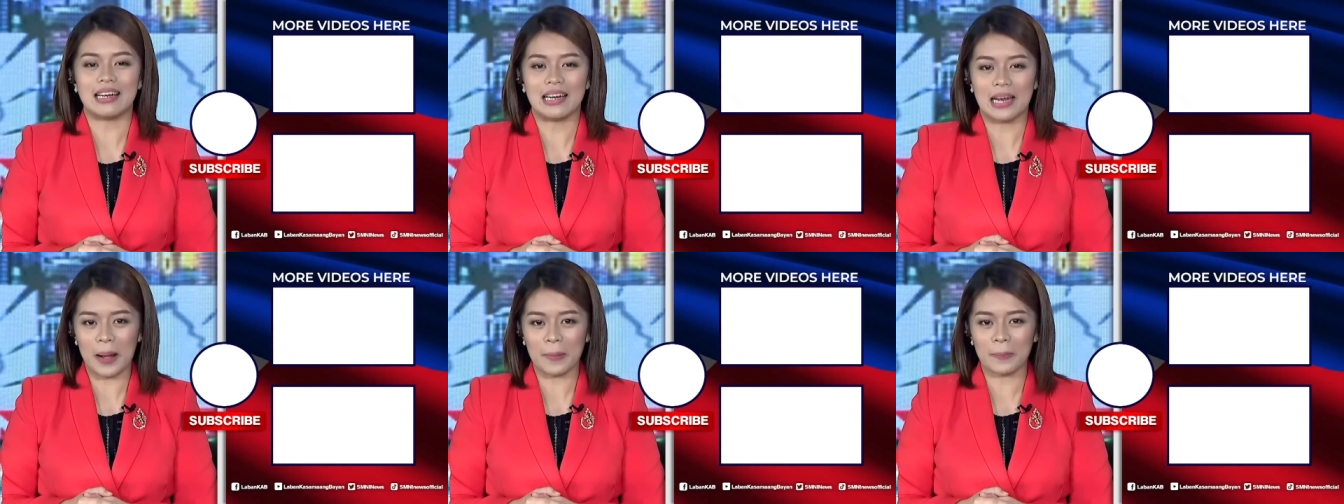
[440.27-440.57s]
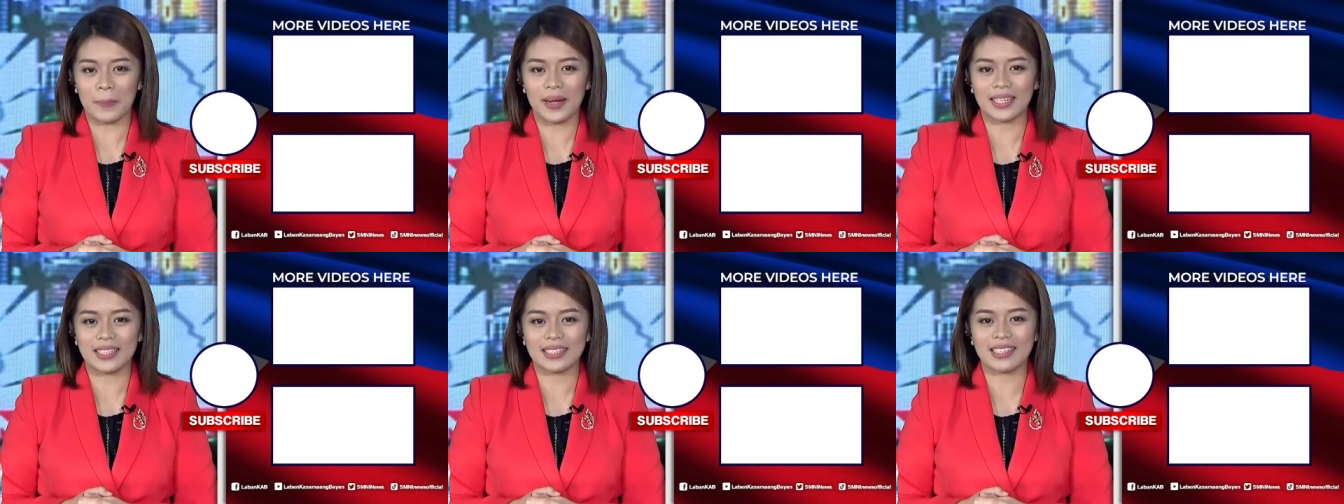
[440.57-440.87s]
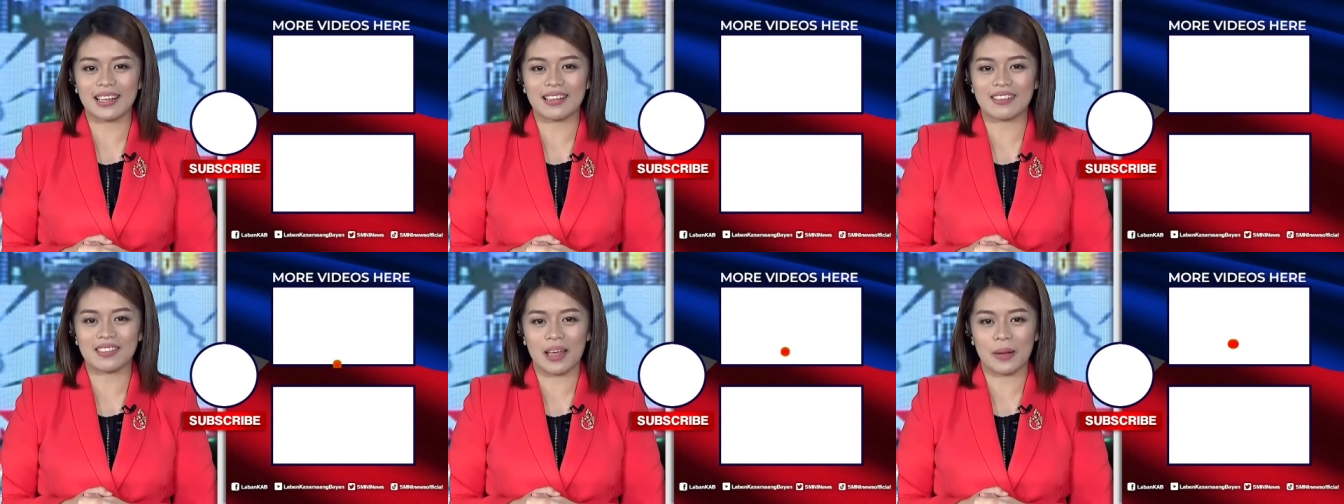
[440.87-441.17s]

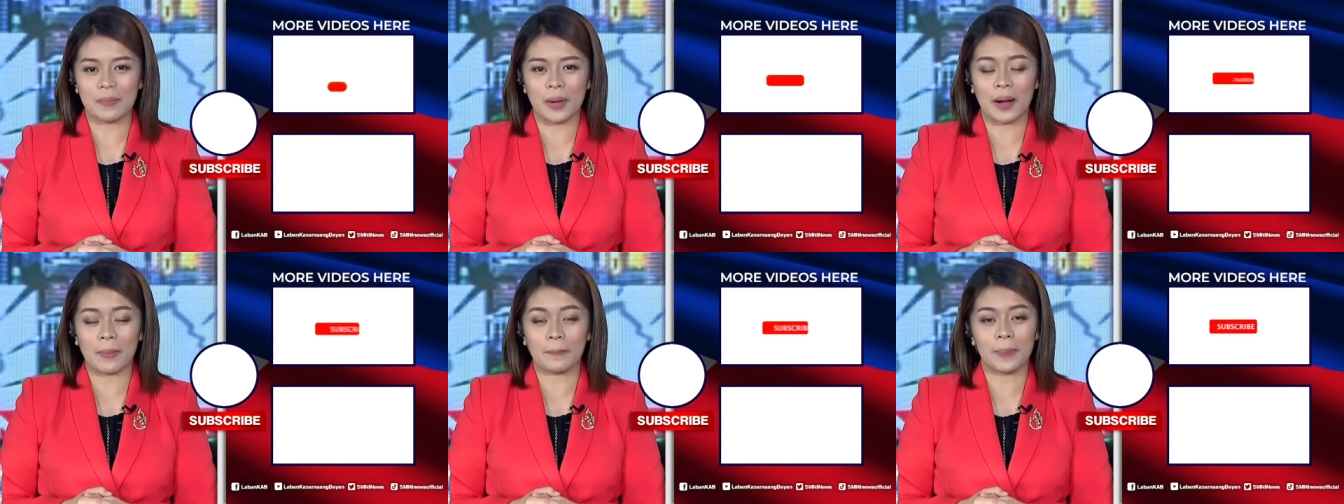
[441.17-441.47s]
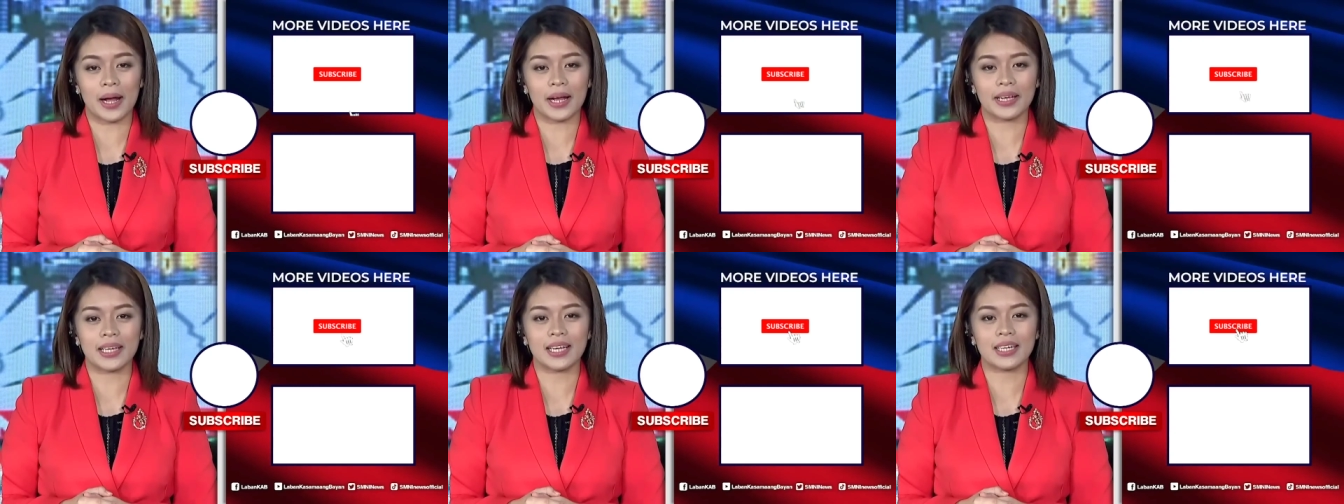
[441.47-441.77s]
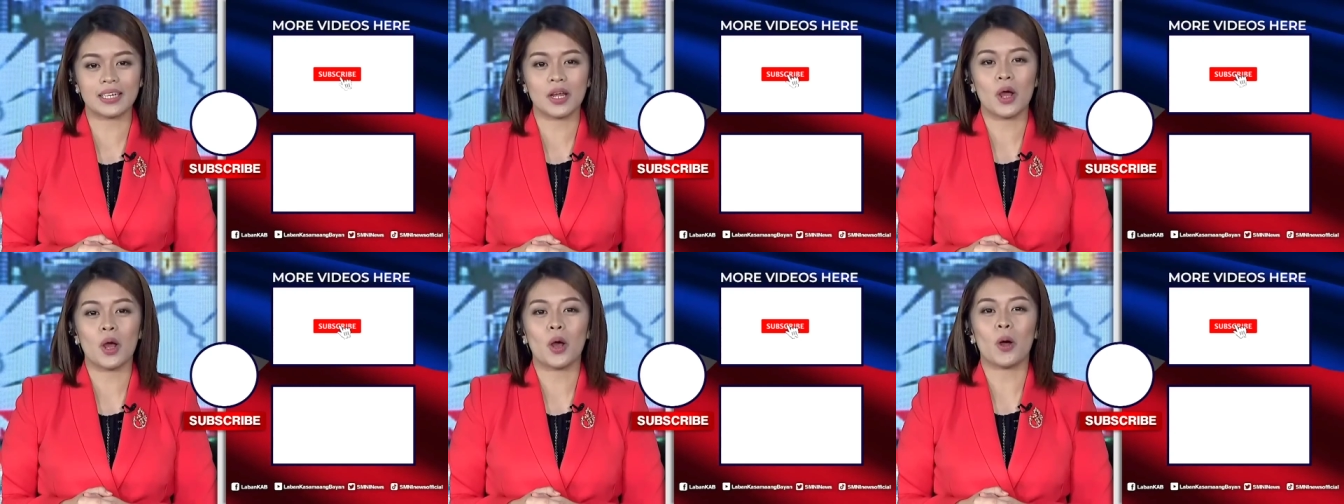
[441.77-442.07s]
Laban Kasama ang
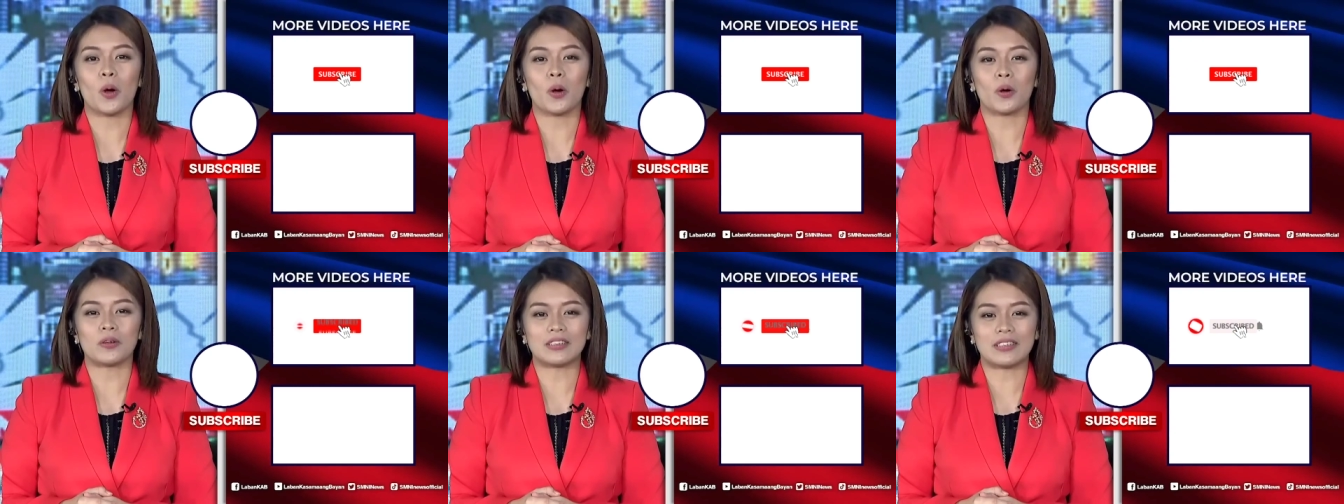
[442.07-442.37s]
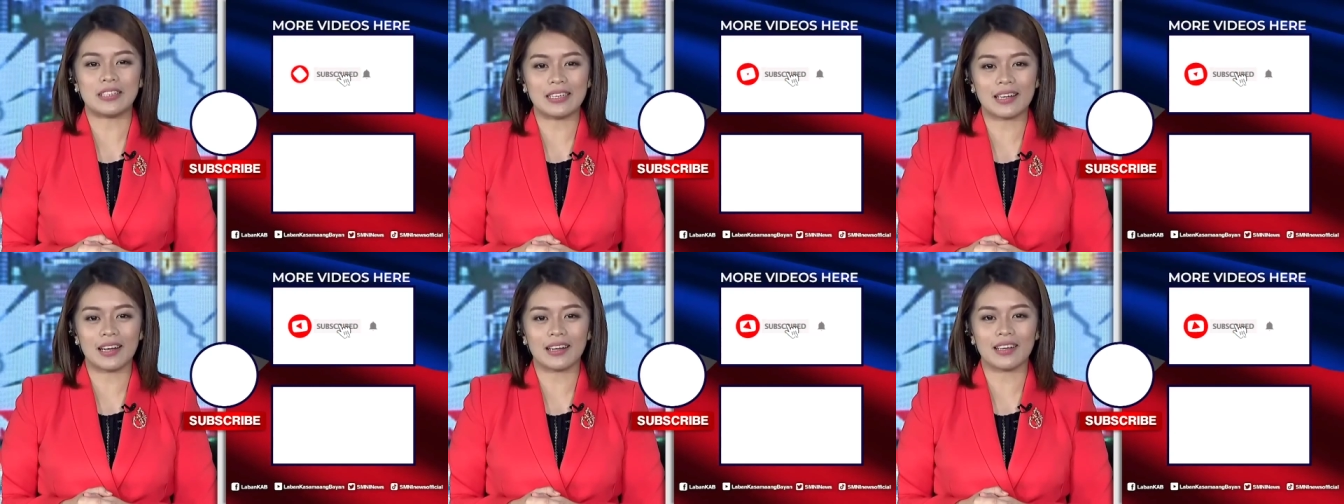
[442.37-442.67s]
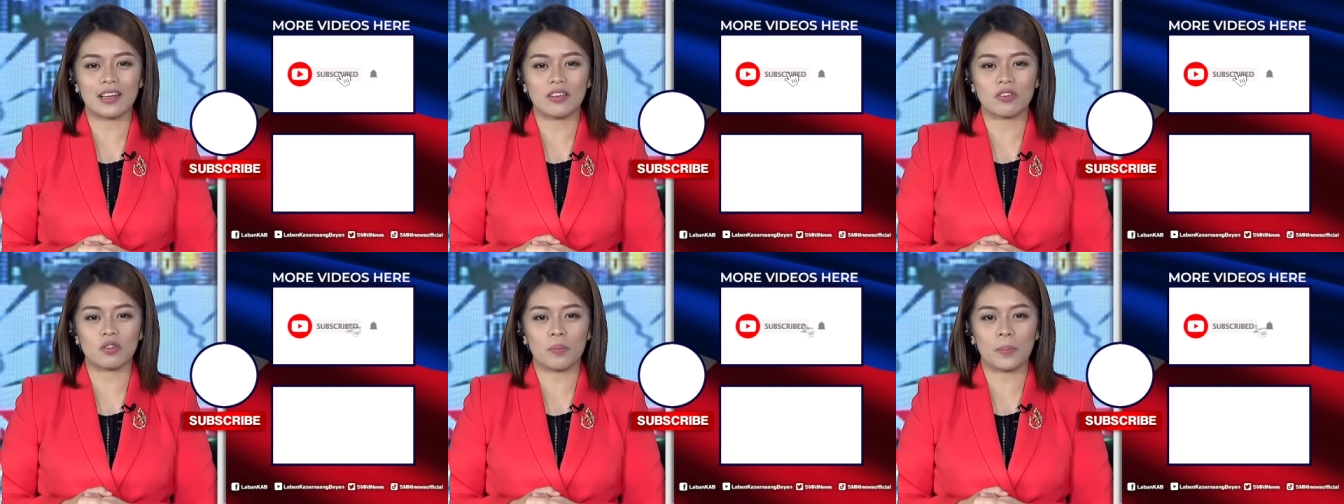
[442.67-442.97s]
Bayan o di
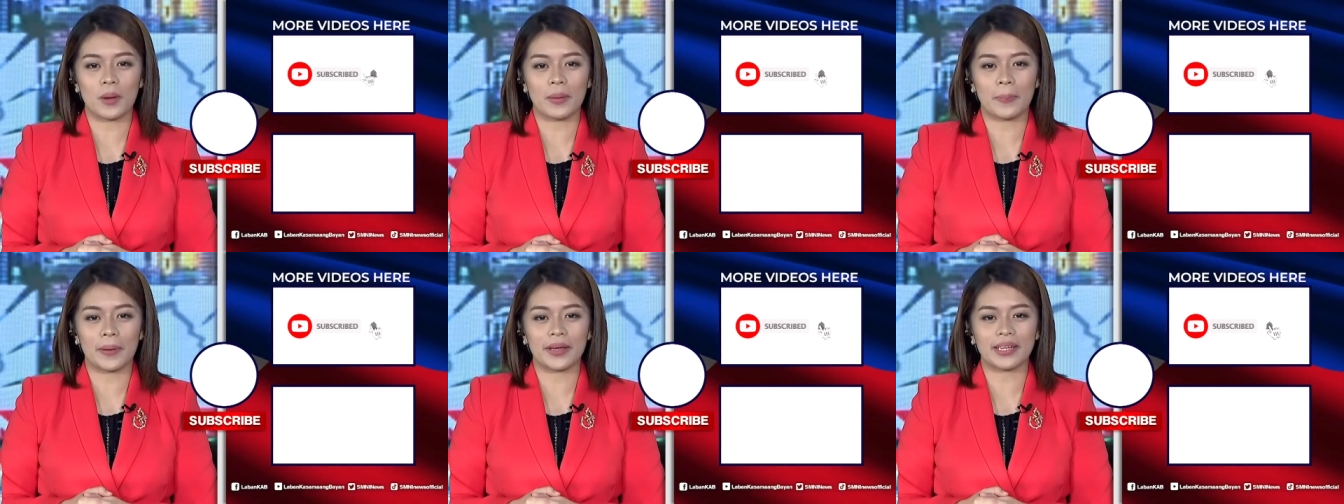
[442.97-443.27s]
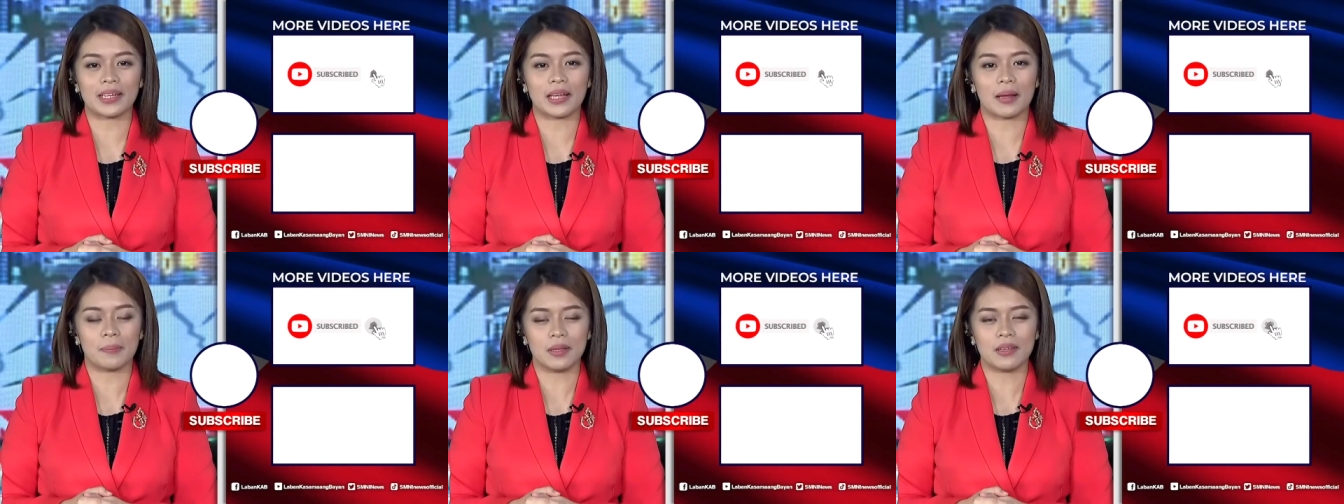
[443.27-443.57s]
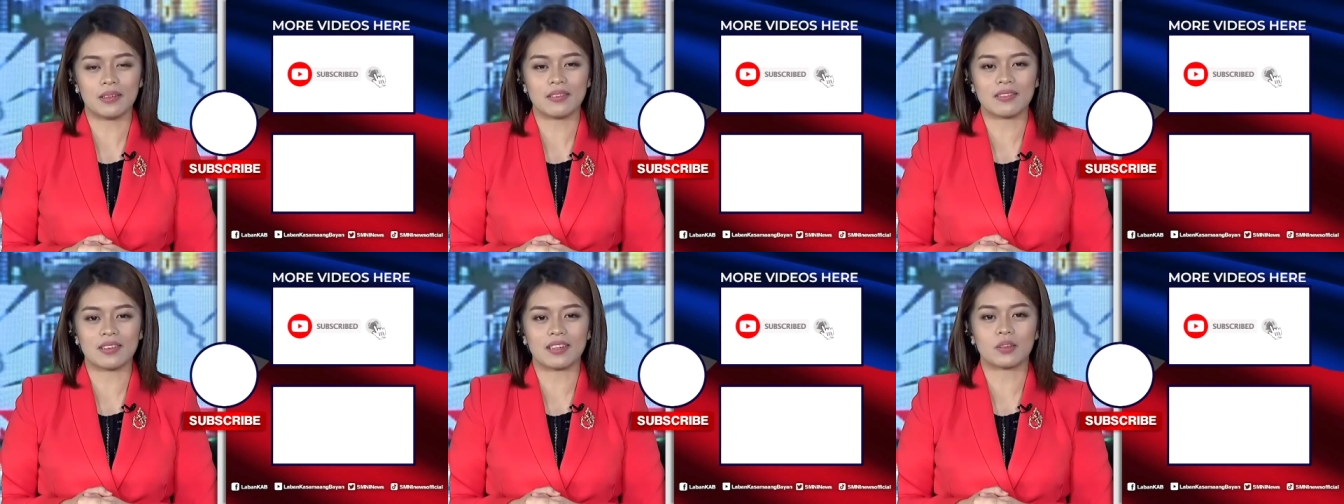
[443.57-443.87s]
kaya'y subaybayan
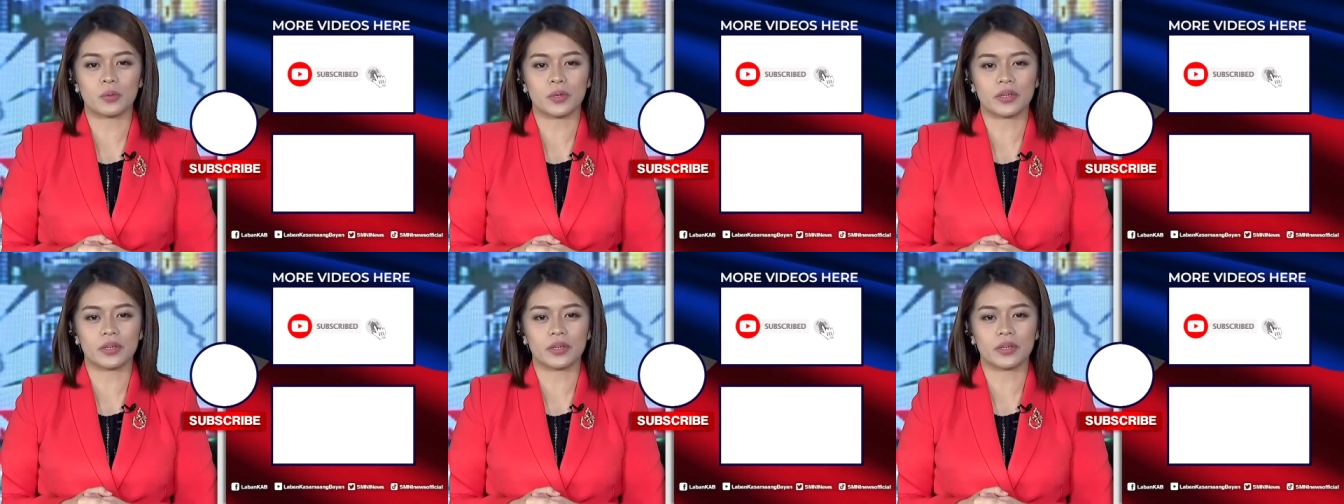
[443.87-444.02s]
kami sa